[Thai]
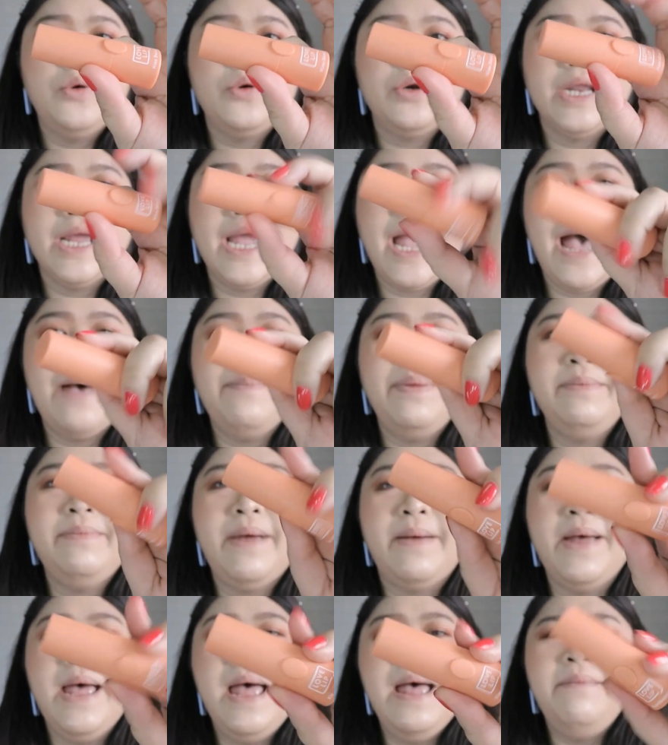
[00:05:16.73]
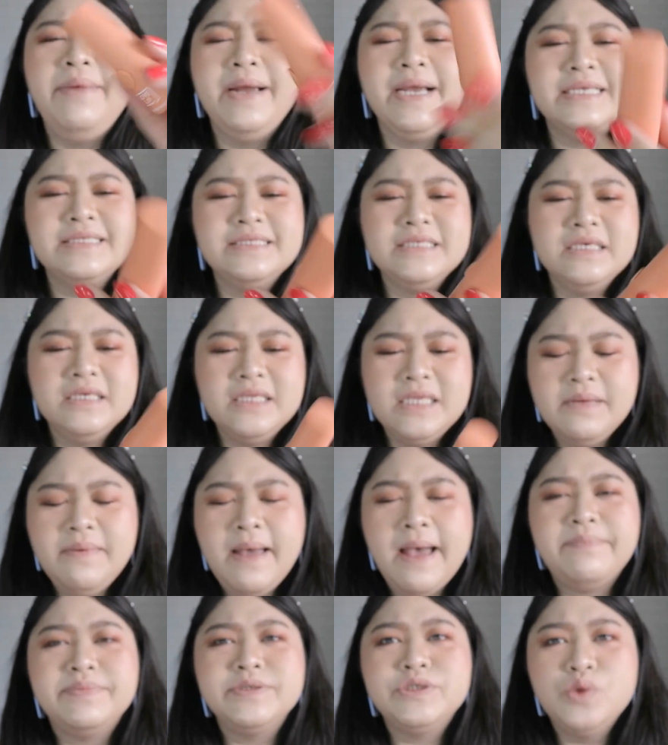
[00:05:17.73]
ลนะคะเป็นแบบแพคเกจจิ้งที่
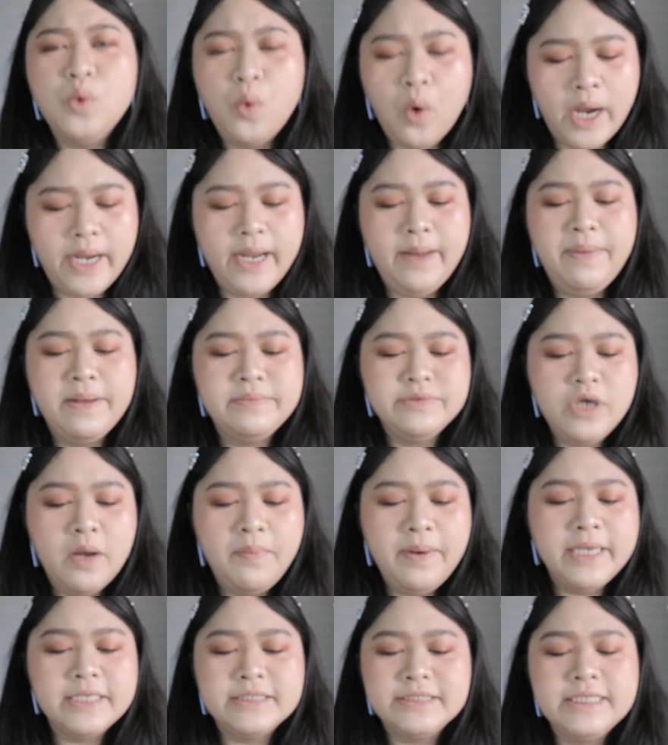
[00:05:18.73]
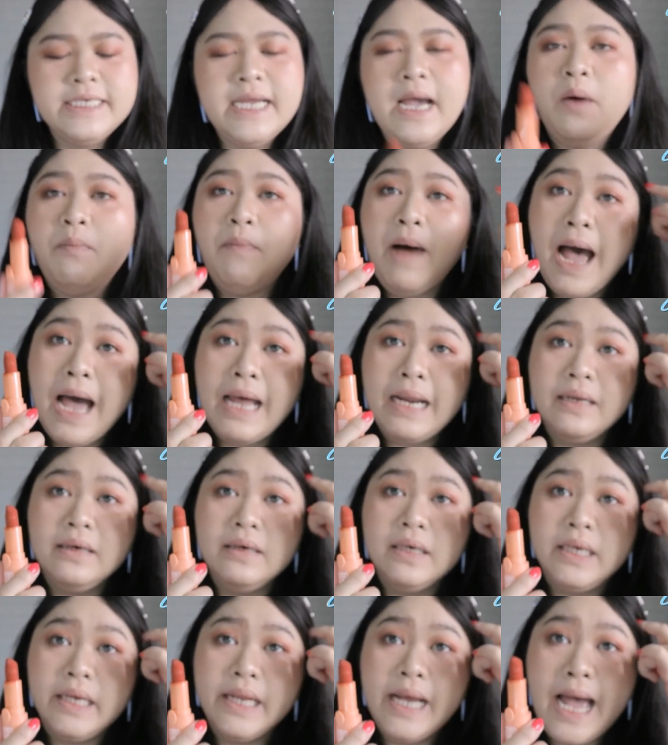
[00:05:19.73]
แบบสวยปั๊มชอบแพคเกจจิ้งเขามากเล
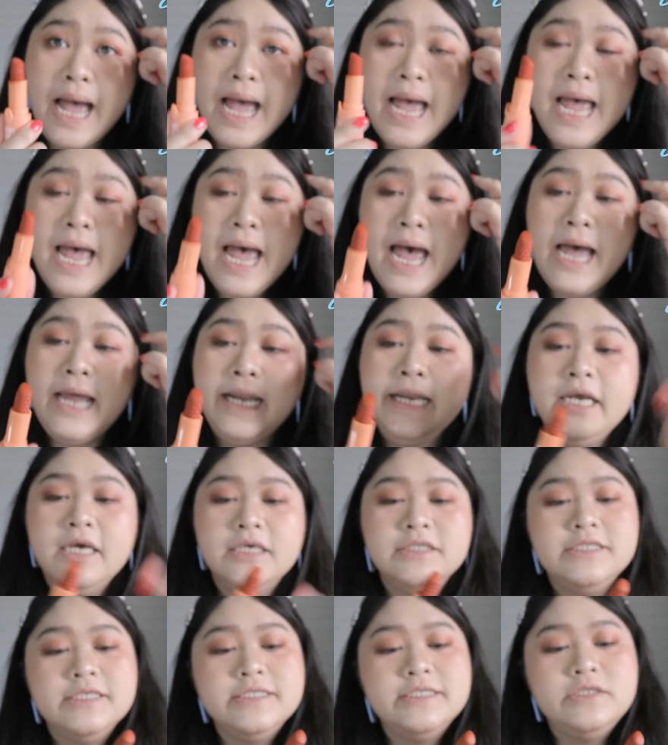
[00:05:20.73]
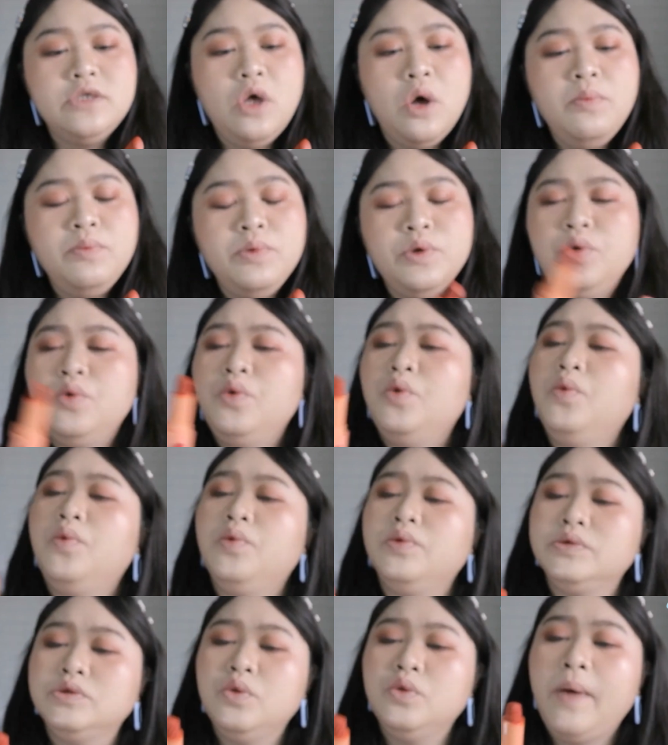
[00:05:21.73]
ยนะคะอันนี้ก็จะส้ม
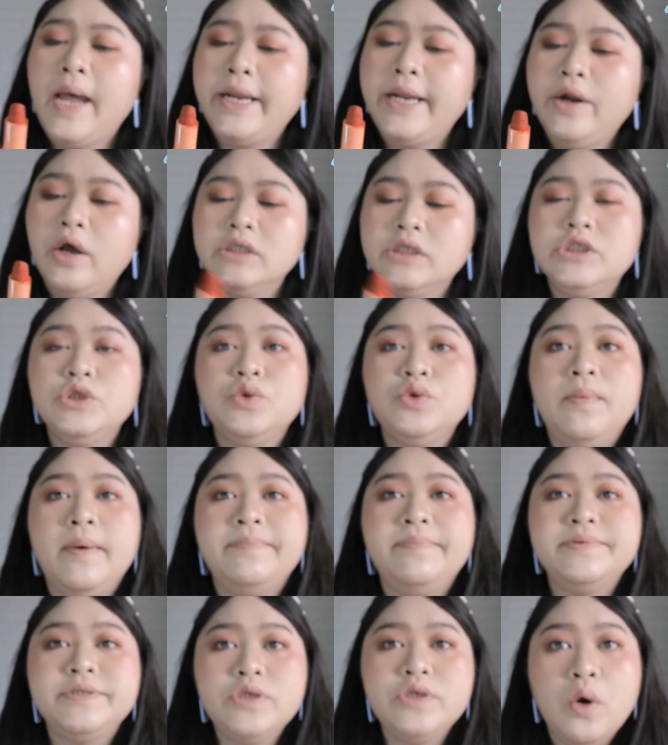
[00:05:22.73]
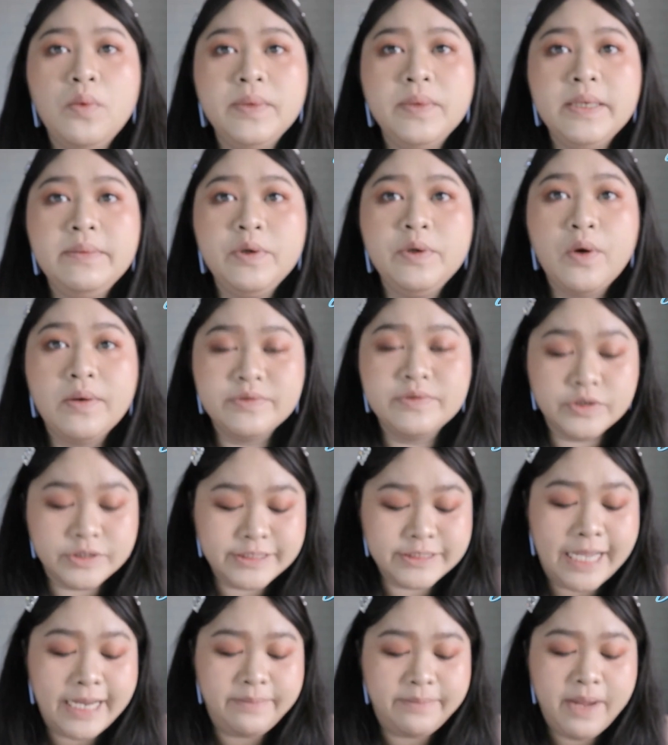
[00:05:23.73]
ดูภายนอกจะดูแบบส้มที่มีความสด
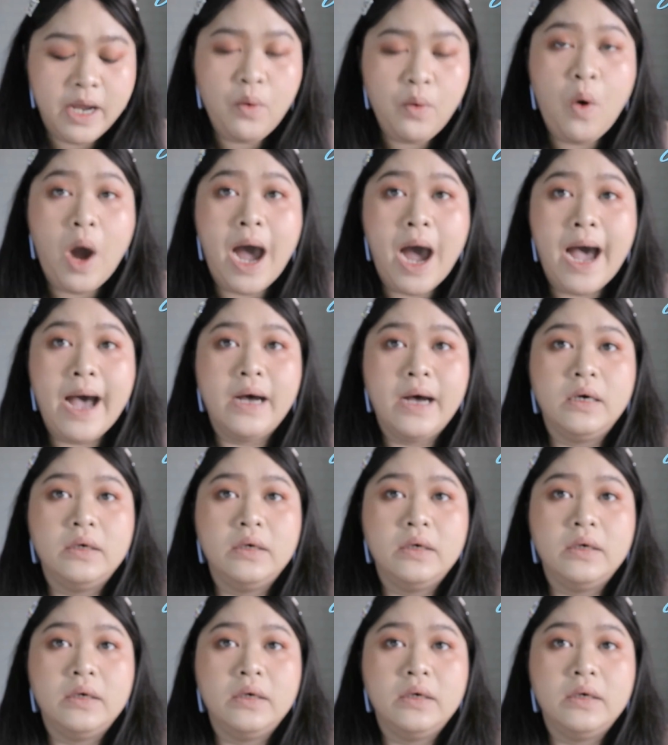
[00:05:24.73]
ใสมากกว่า